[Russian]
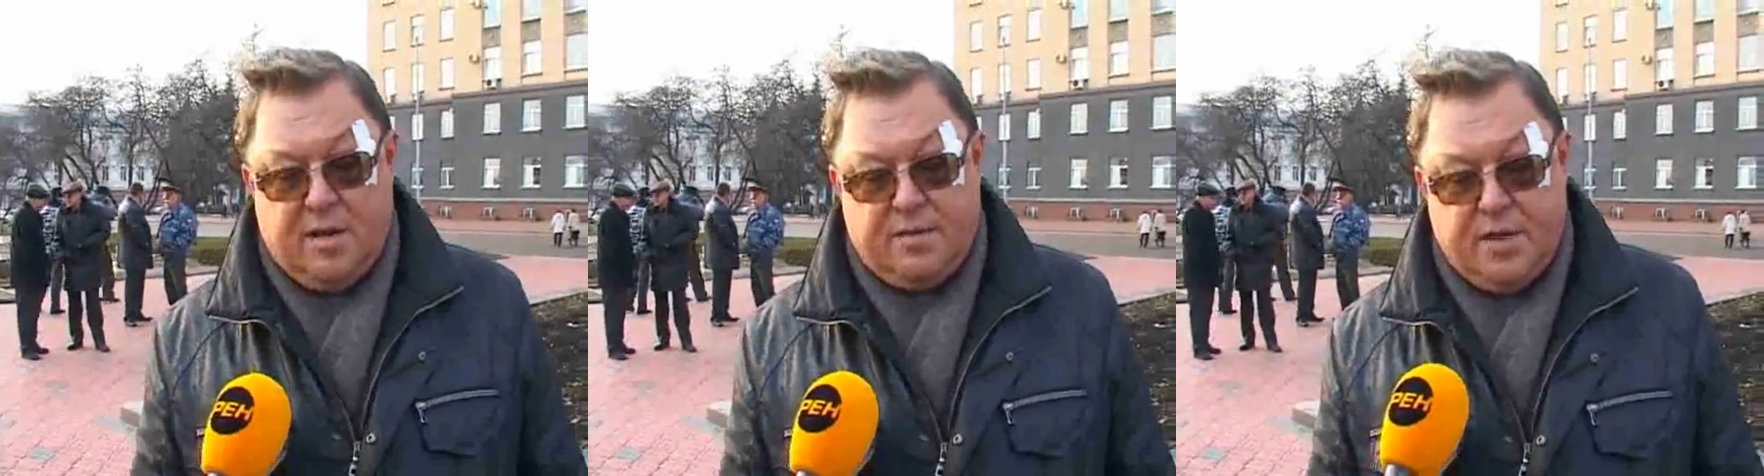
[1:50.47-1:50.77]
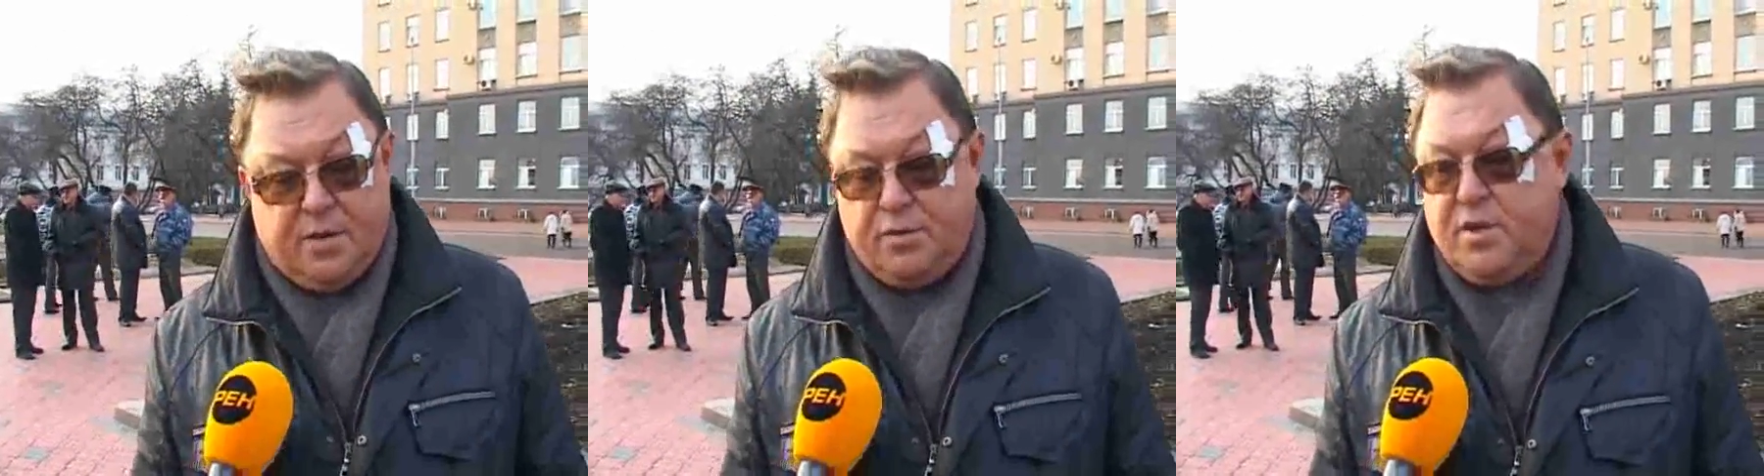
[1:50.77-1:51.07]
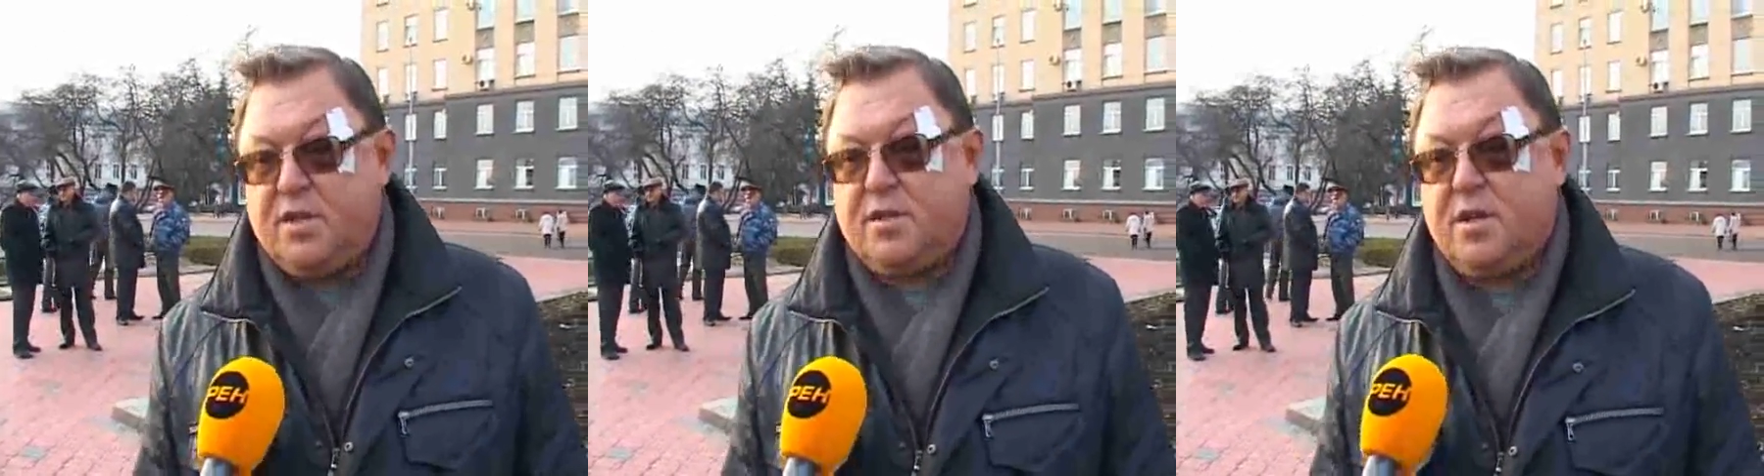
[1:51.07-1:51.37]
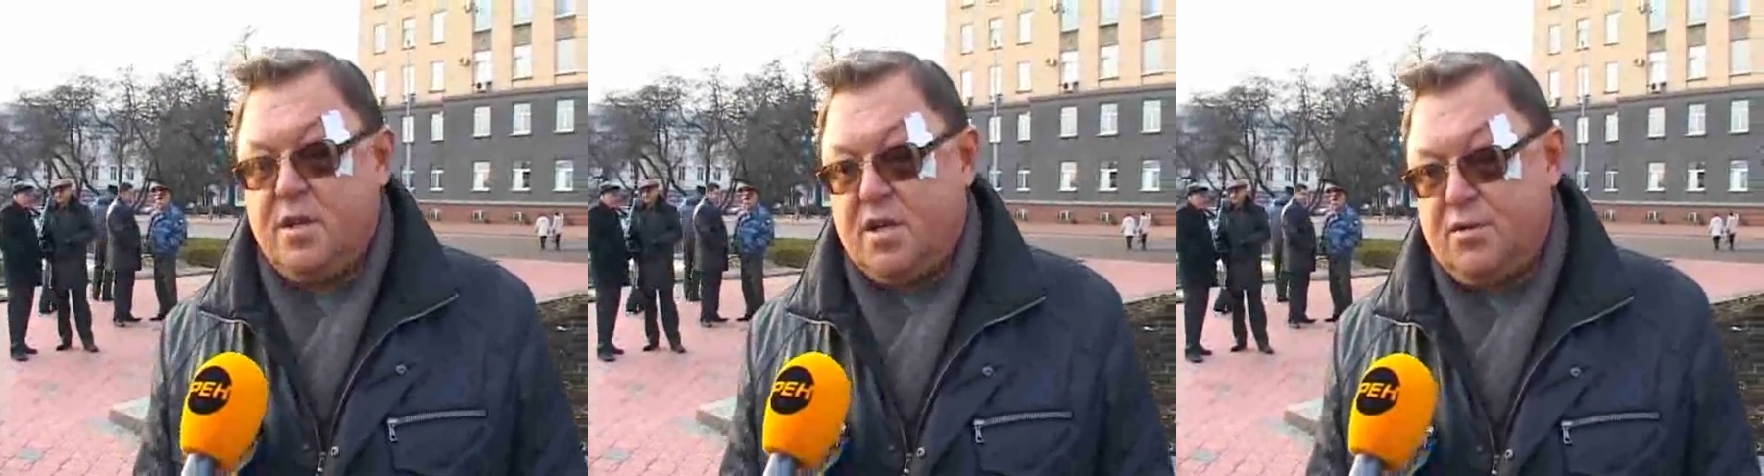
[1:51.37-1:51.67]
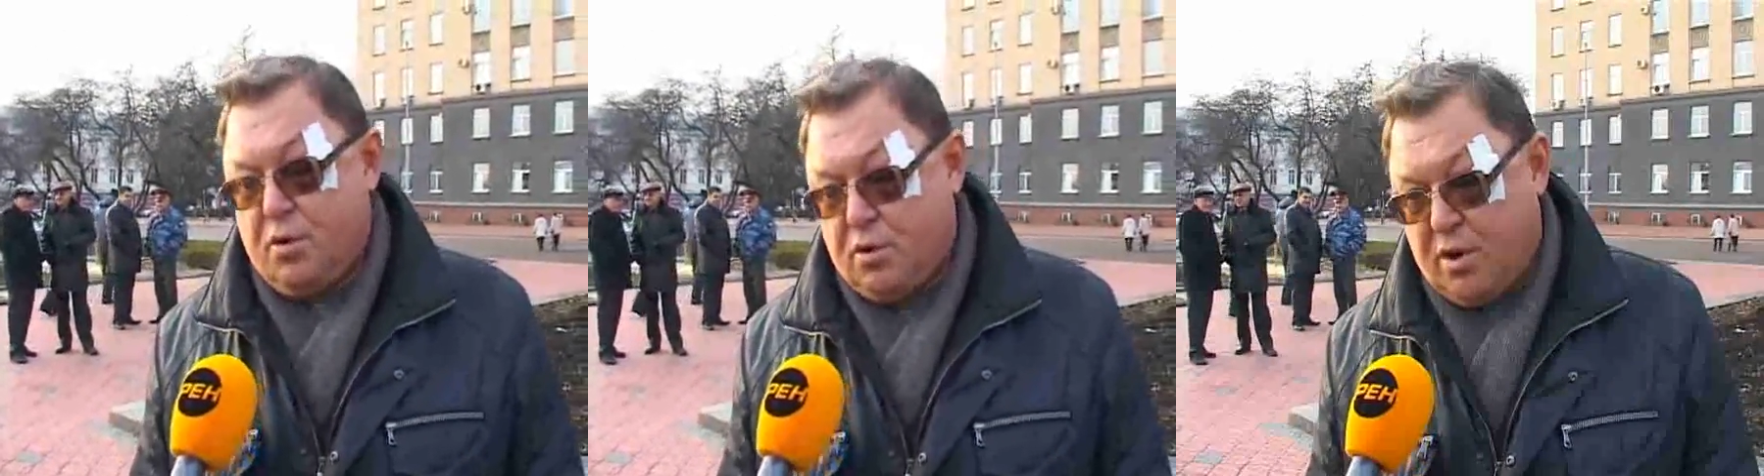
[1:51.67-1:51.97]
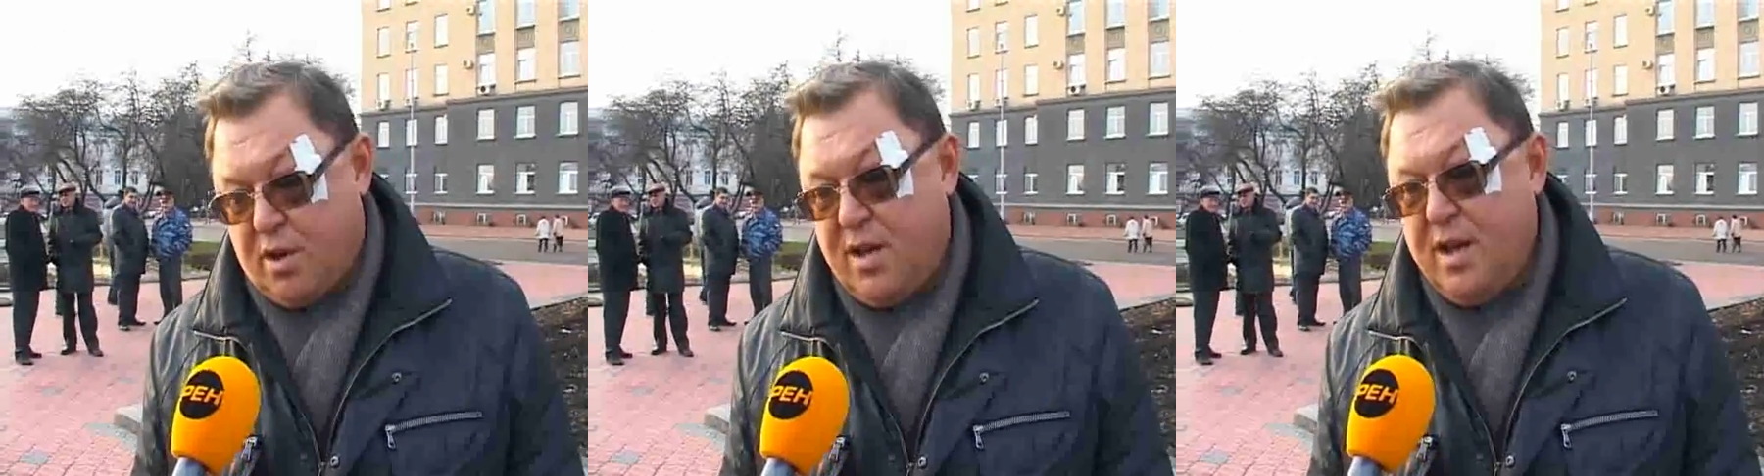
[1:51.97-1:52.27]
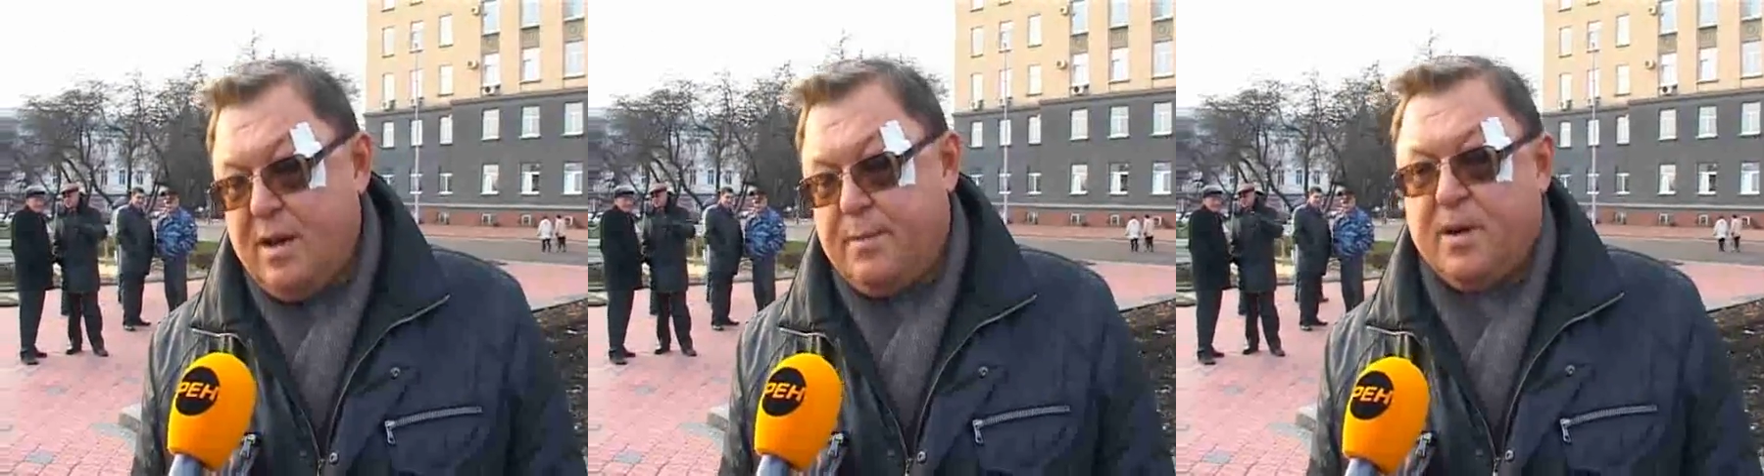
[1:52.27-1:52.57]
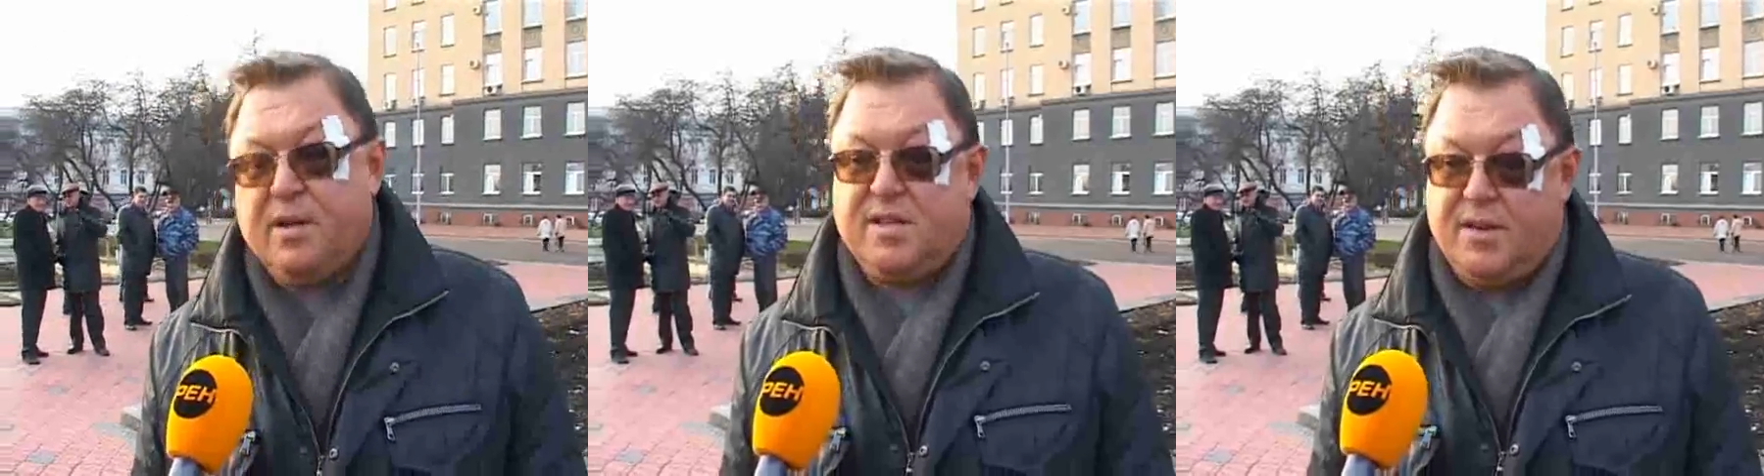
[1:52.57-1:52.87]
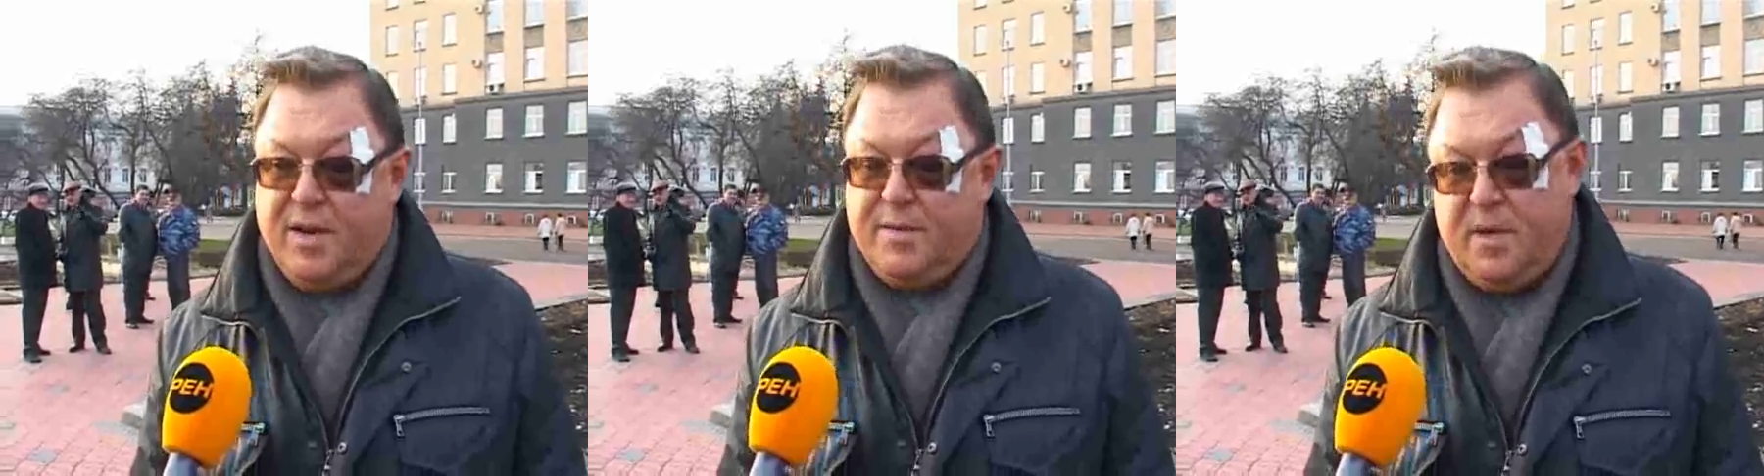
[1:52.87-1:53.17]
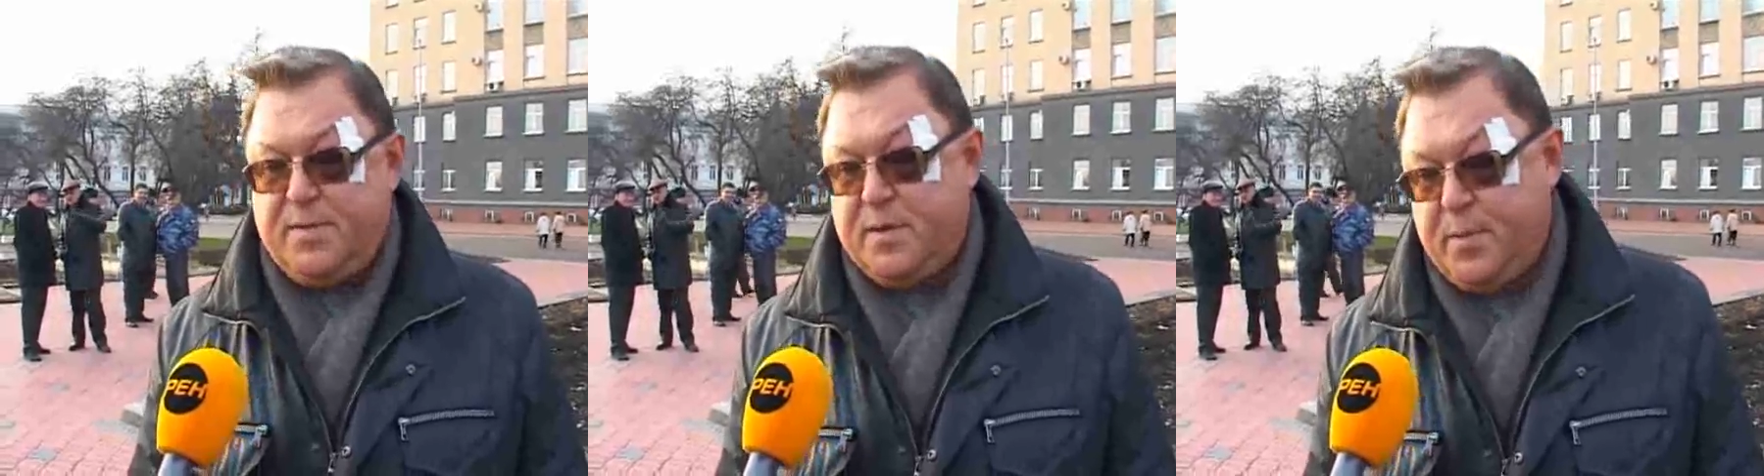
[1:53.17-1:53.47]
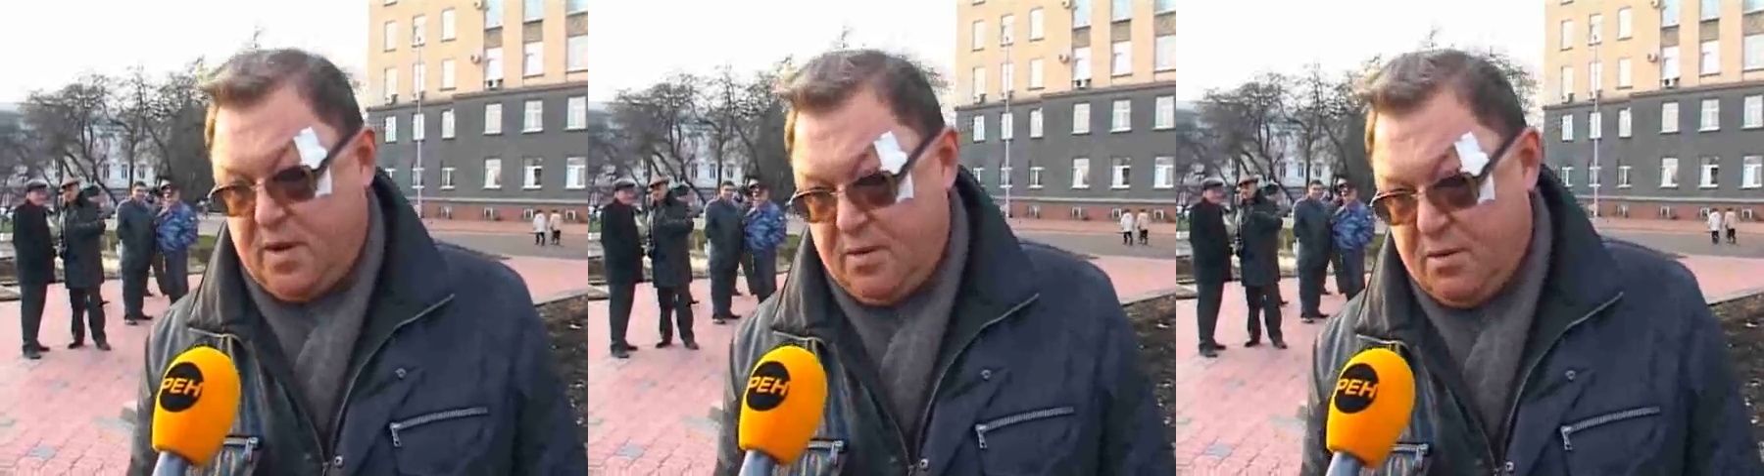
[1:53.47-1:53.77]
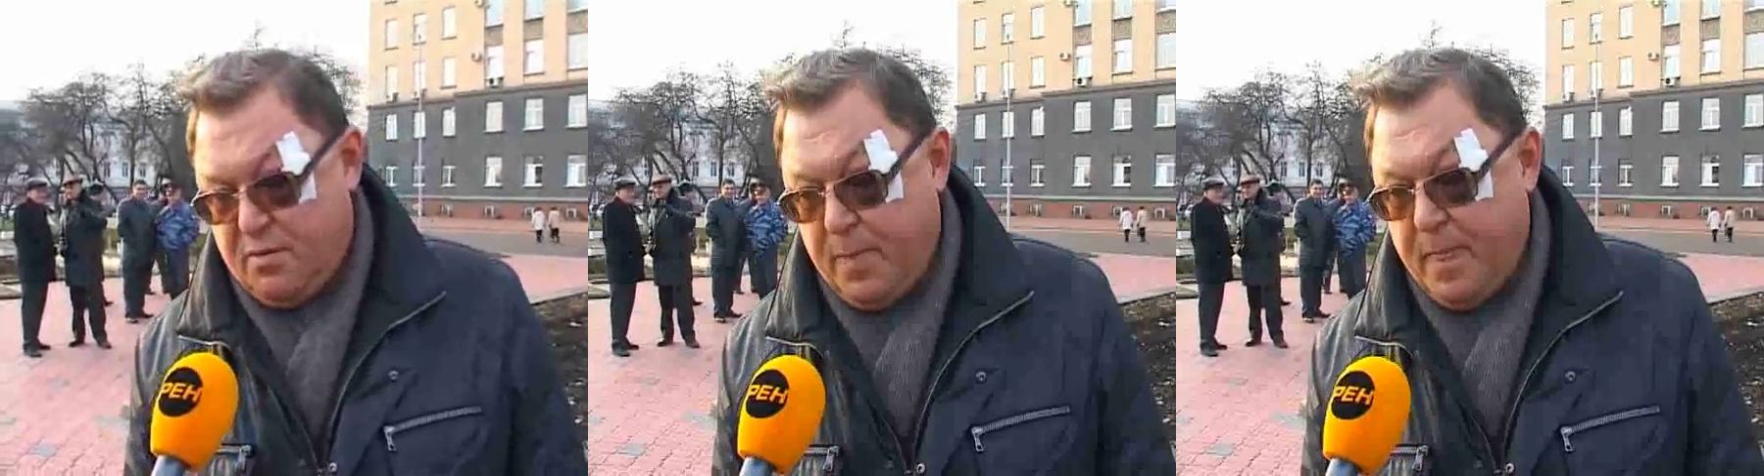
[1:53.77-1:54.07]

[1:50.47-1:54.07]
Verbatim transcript: всех участках нашего округа проголосовать без паспортов.